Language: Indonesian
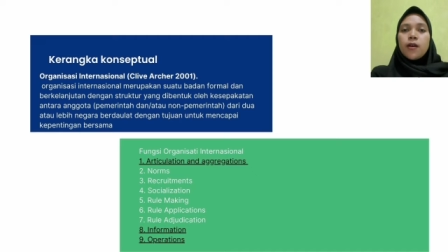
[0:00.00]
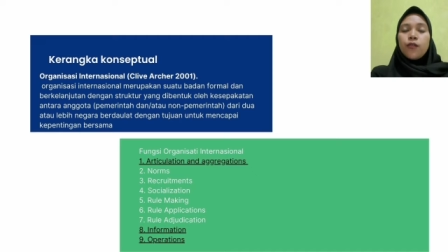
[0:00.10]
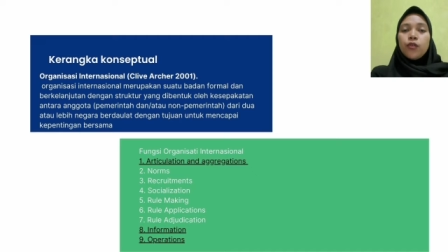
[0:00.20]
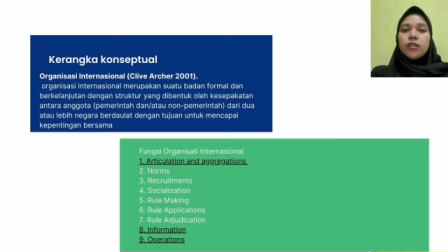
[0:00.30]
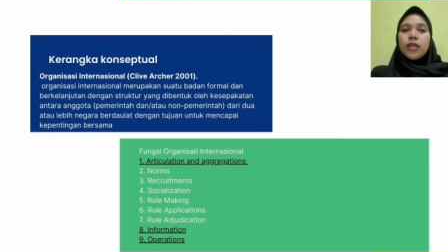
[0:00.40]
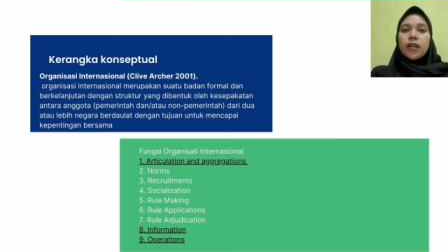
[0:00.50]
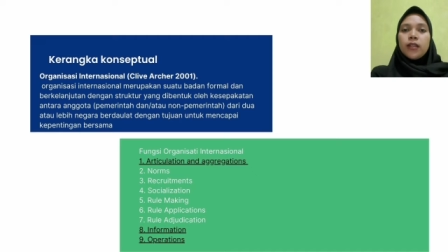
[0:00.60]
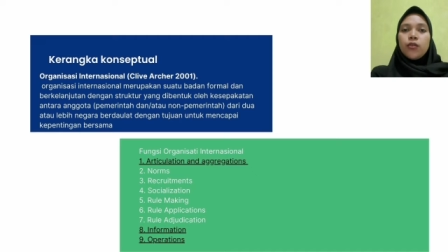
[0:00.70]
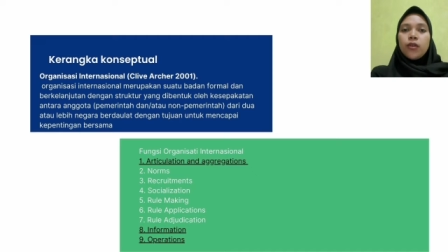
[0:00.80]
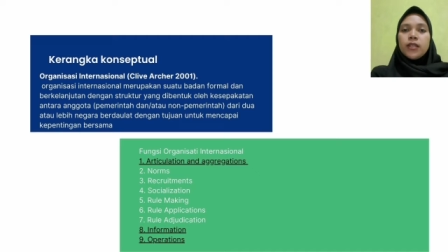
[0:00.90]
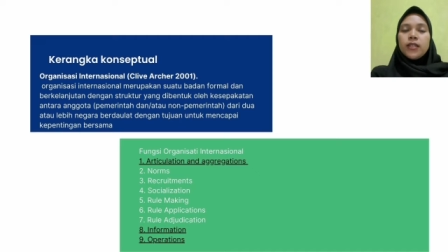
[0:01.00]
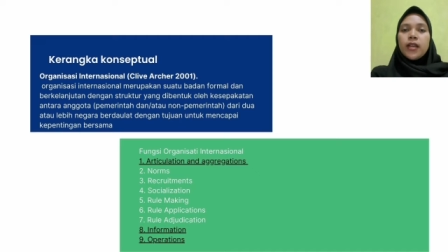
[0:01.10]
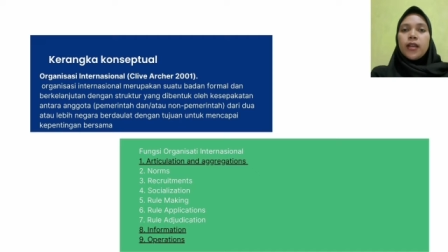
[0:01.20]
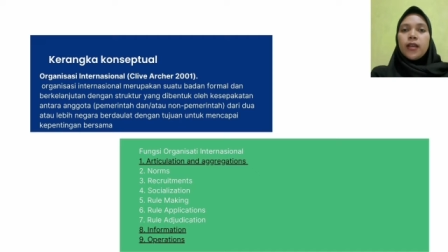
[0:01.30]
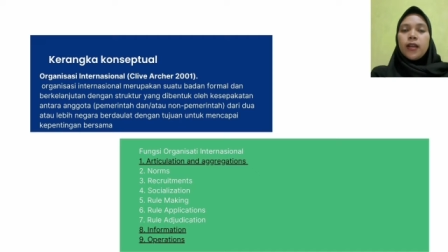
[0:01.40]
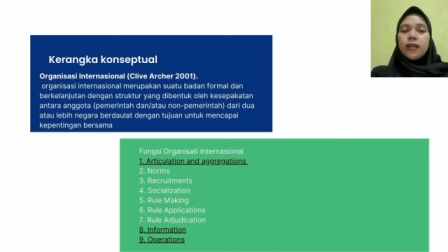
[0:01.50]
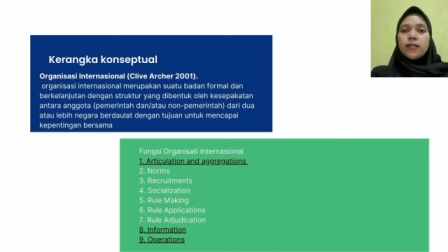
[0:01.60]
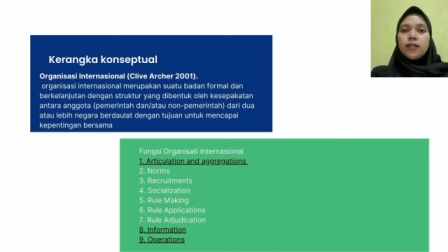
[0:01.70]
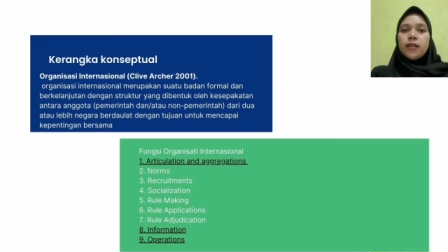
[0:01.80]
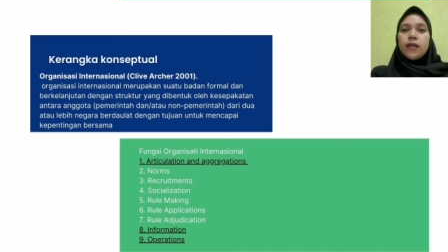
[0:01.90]
fungsi artikulasi dan
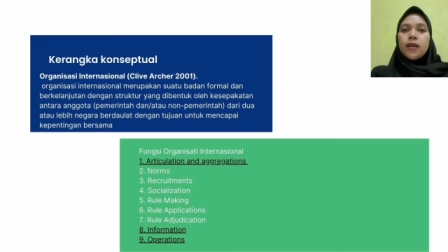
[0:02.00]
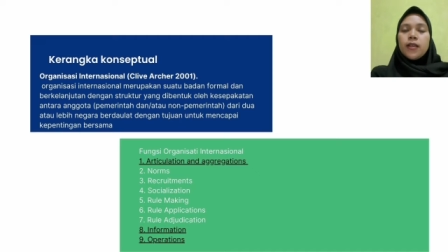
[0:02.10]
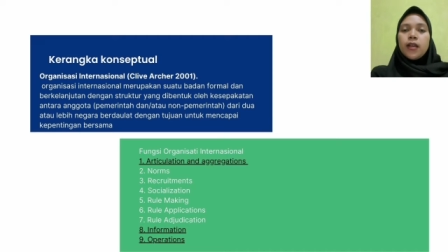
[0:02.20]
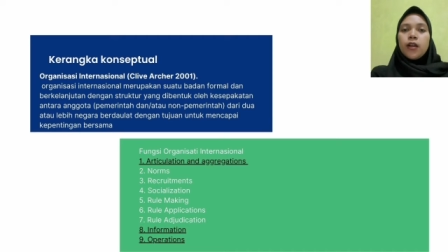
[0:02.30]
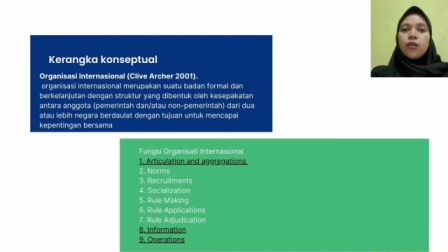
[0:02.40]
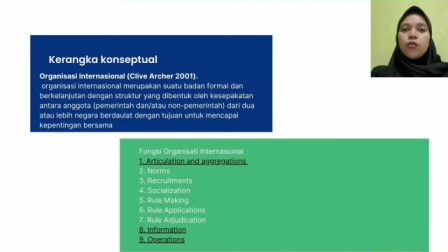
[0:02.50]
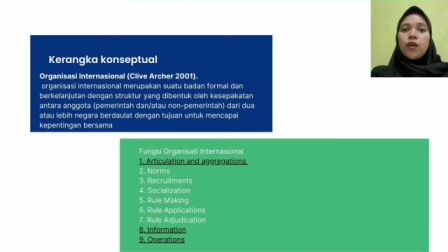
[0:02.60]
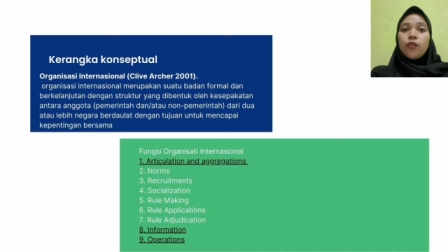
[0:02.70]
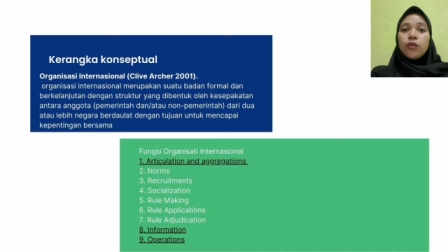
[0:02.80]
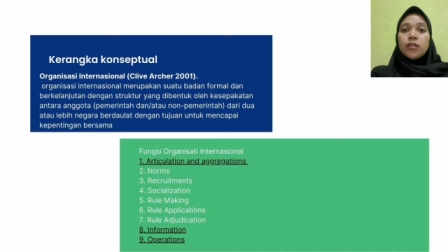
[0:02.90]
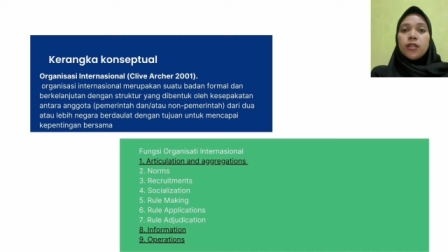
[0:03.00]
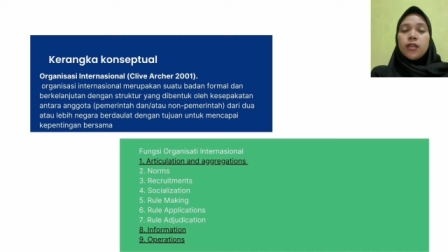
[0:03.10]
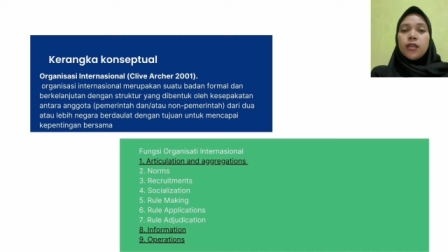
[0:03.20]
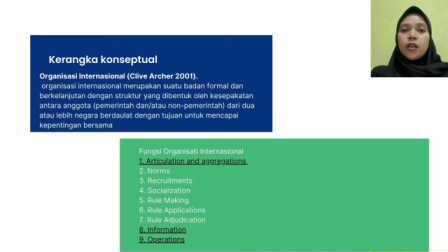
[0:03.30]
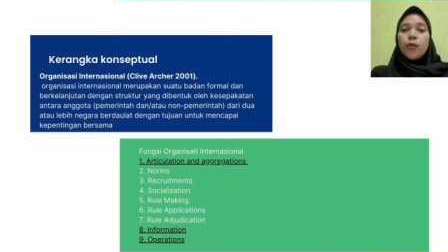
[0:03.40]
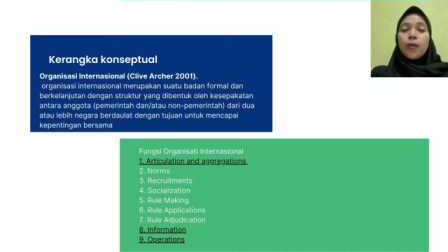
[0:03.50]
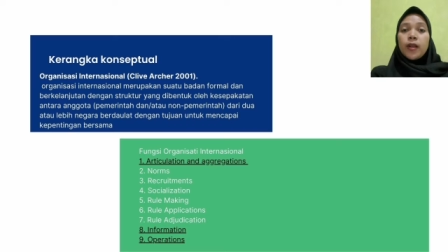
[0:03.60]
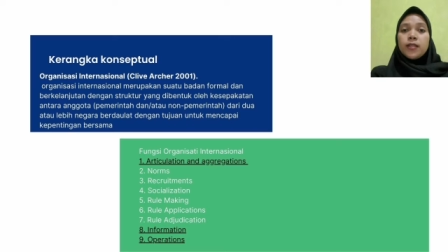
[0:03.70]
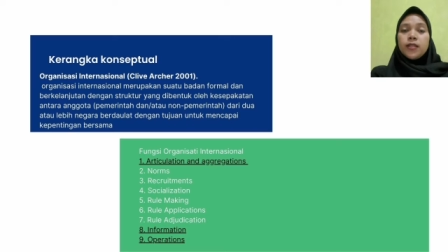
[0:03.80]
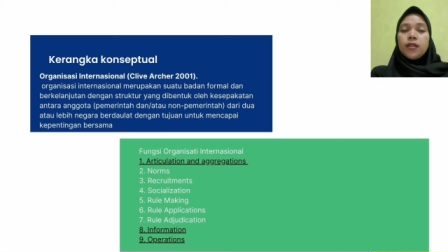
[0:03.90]
agregasi, yang kedua fungsi
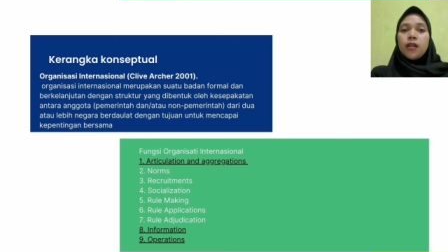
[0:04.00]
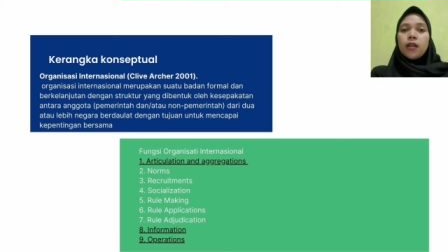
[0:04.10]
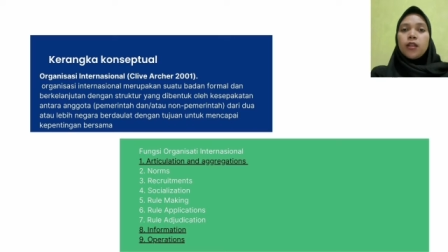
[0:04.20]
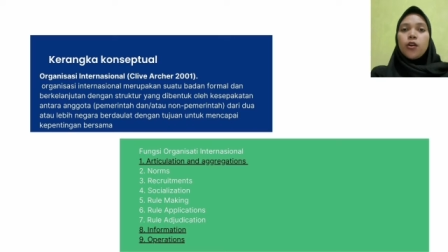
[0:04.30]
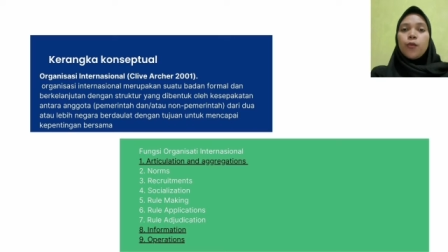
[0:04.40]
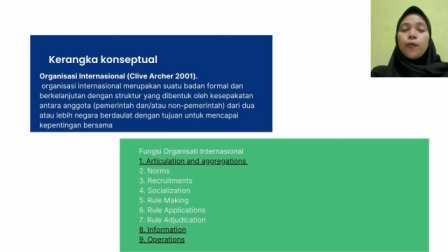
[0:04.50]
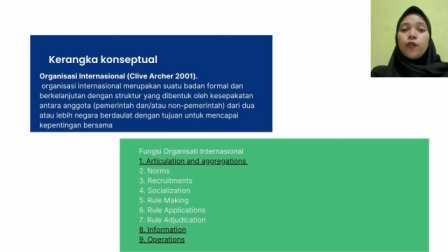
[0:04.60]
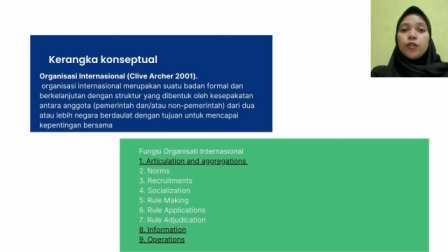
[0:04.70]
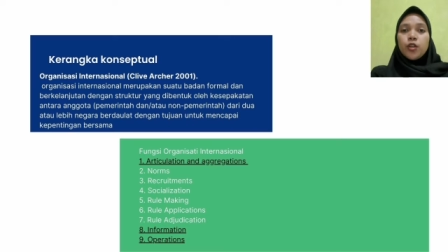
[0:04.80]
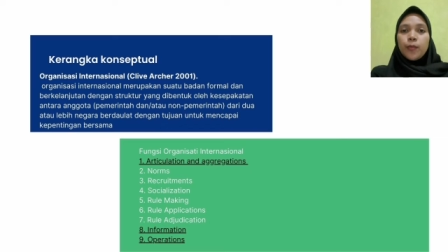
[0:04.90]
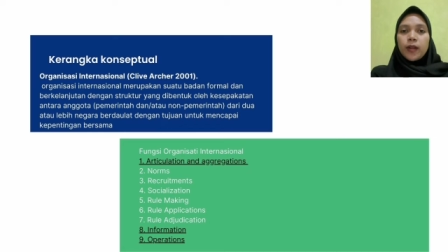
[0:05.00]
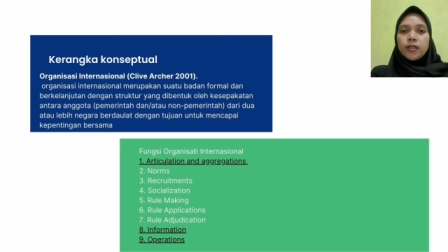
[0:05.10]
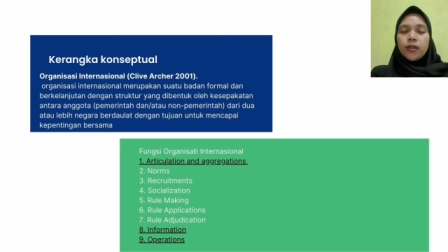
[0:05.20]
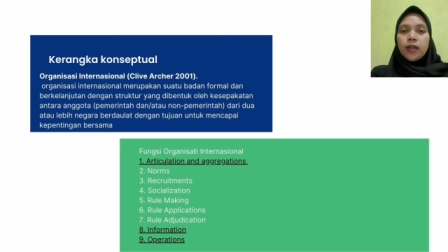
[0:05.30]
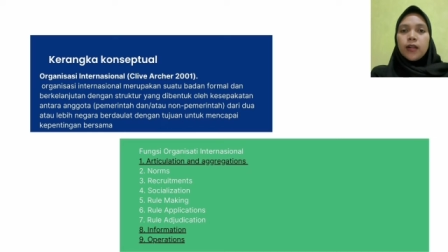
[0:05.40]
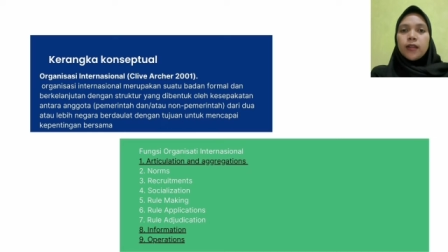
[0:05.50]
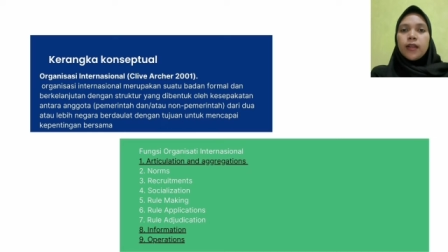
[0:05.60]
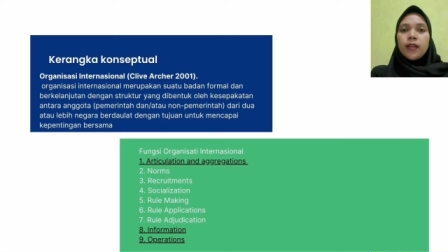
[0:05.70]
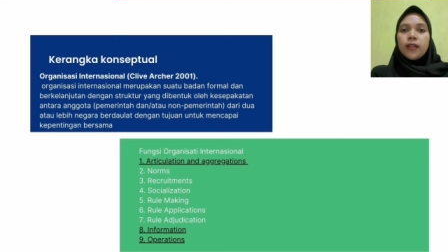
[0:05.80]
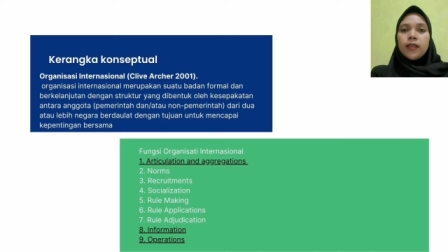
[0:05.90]
operasi atau fungsi operasional,
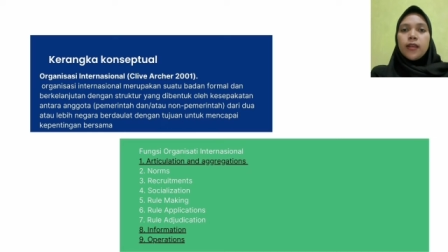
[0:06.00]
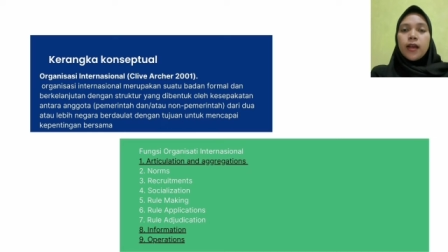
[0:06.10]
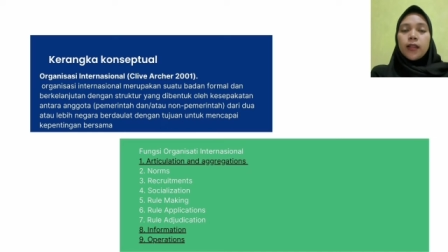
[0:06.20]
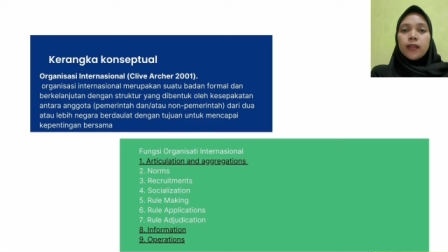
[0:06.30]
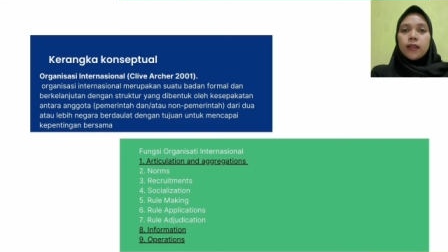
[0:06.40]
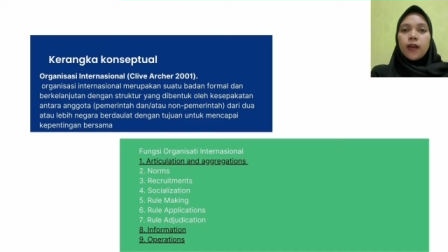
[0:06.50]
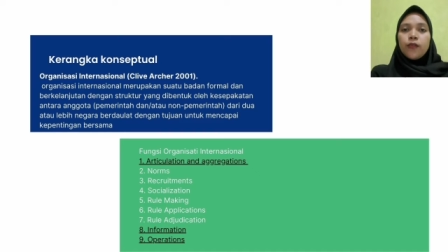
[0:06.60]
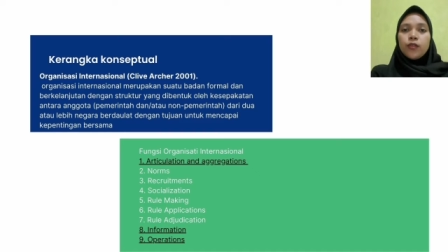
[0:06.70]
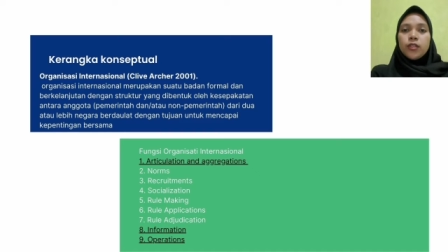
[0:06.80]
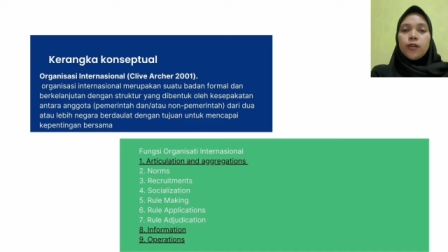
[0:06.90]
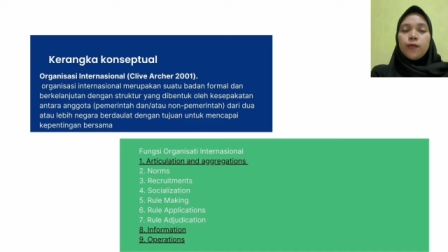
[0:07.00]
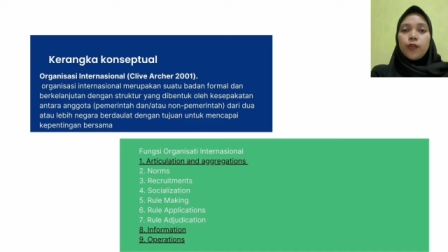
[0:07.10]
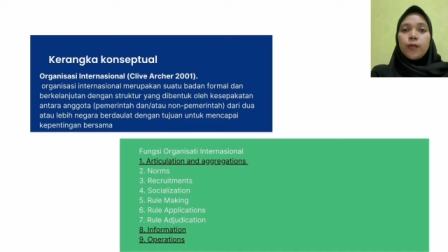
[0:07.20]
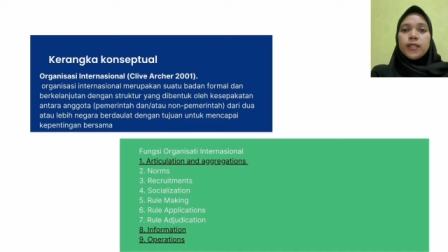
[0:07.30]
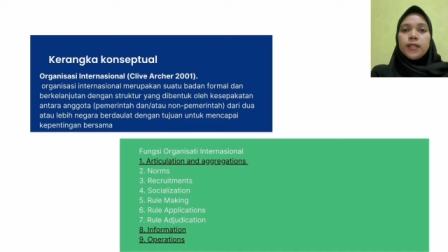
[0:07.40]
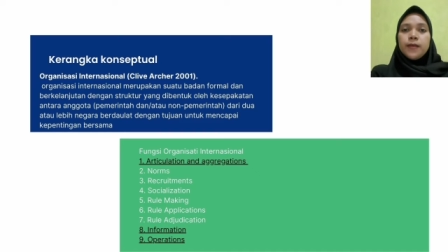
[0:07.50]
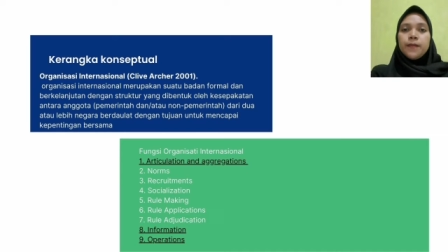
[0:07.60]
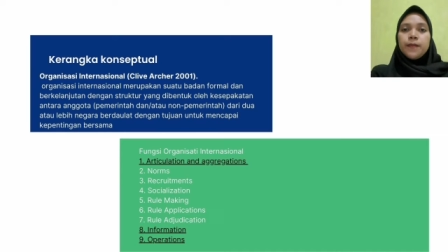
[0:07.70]
dan yang ketiga tentang fungsi informasi.